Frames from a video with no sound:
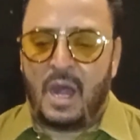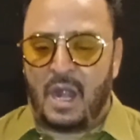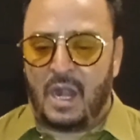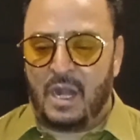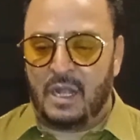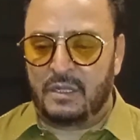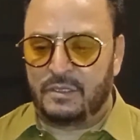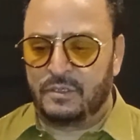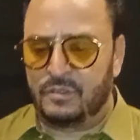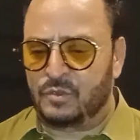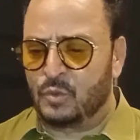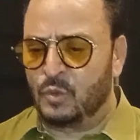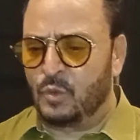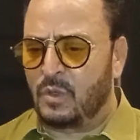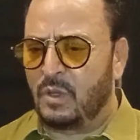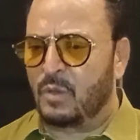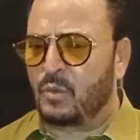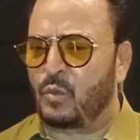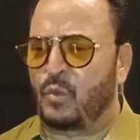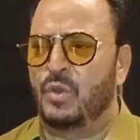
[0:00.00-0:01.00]
आर्टिस्टों
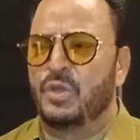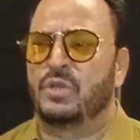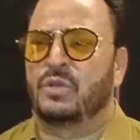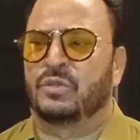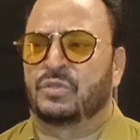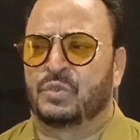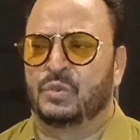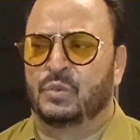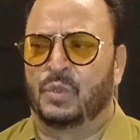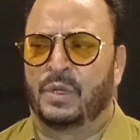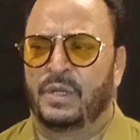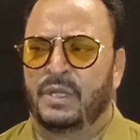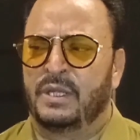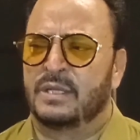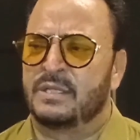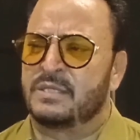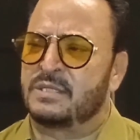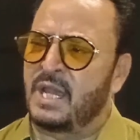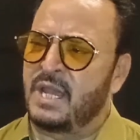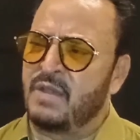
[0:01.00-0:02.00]
का कोई कसूर नहीं
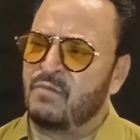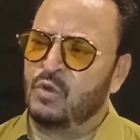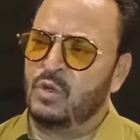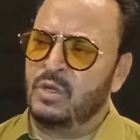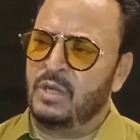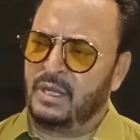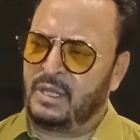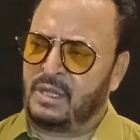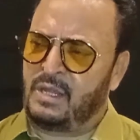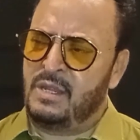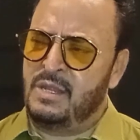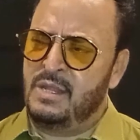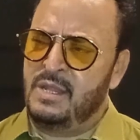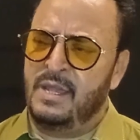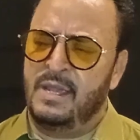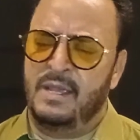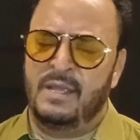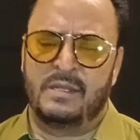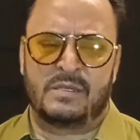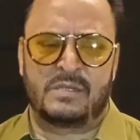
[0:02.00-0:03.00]
है चाहे वो लड़की
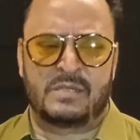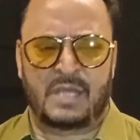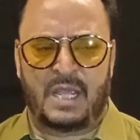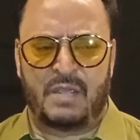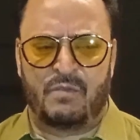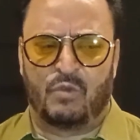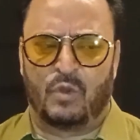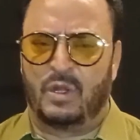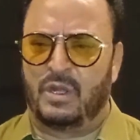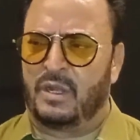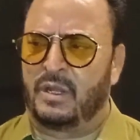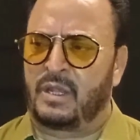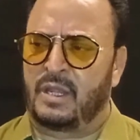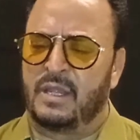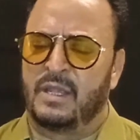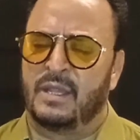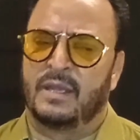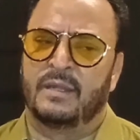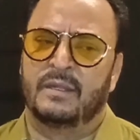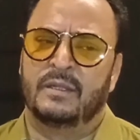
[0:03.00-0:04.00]
हैं चाहे वो लड़के
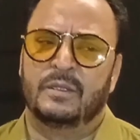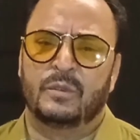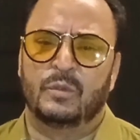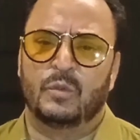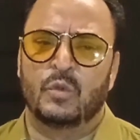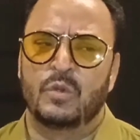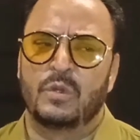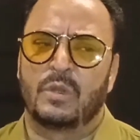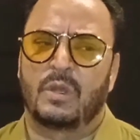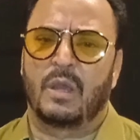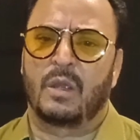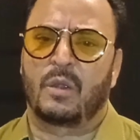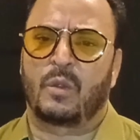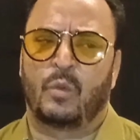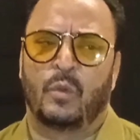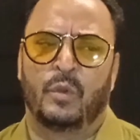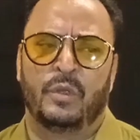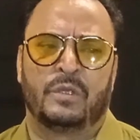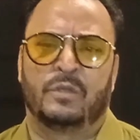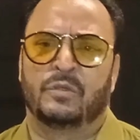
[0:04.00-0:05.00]
हैं उनका
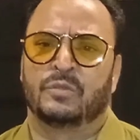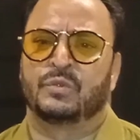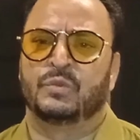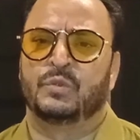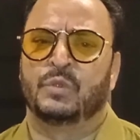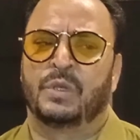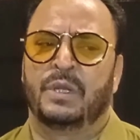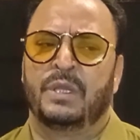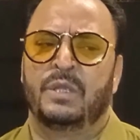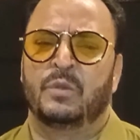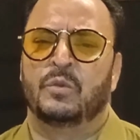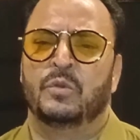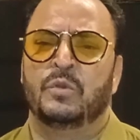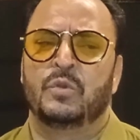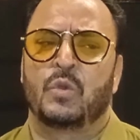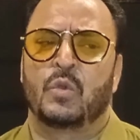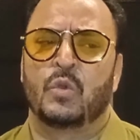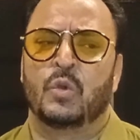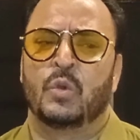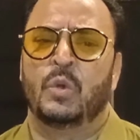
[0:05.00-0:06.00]
कोई कसूर नहीं
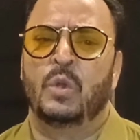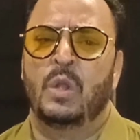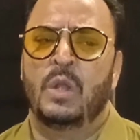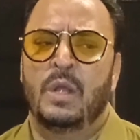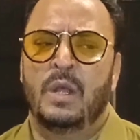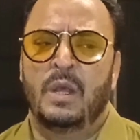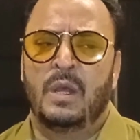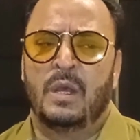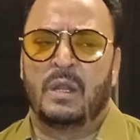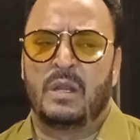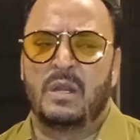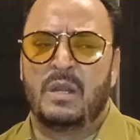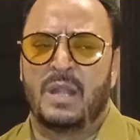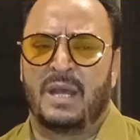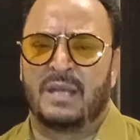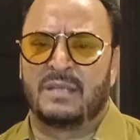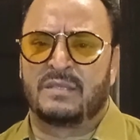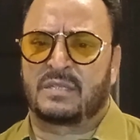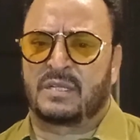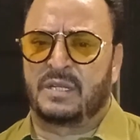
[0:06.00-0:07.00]
उनको
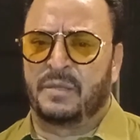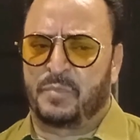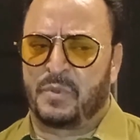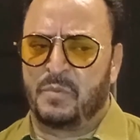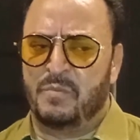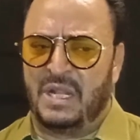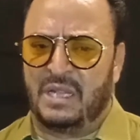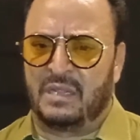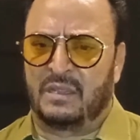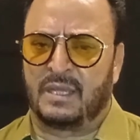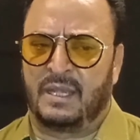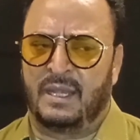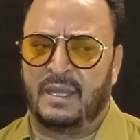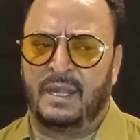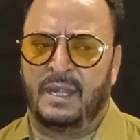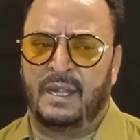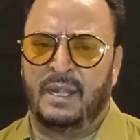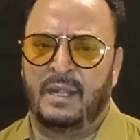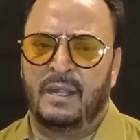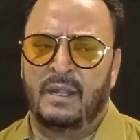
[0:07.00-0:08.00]
ना स्क्रिप्ट मिलता
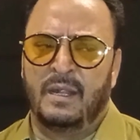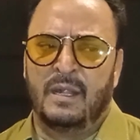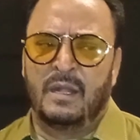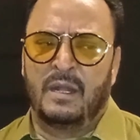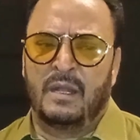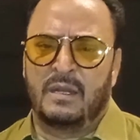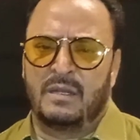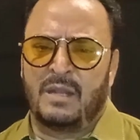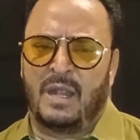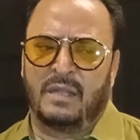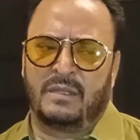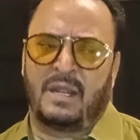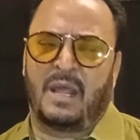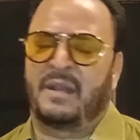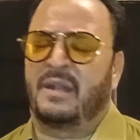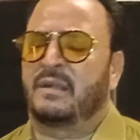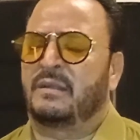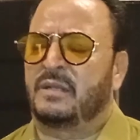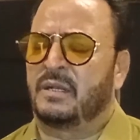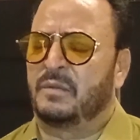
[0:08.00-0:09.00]
है ना
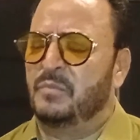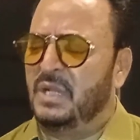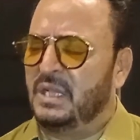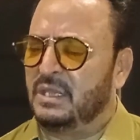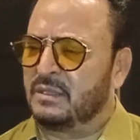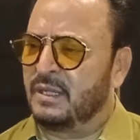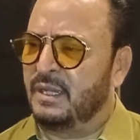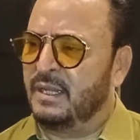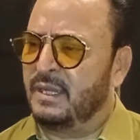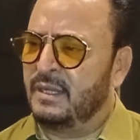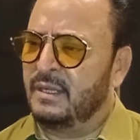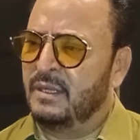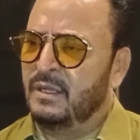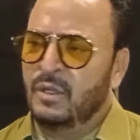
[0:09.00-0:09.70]
डायरेक्टर मिलता है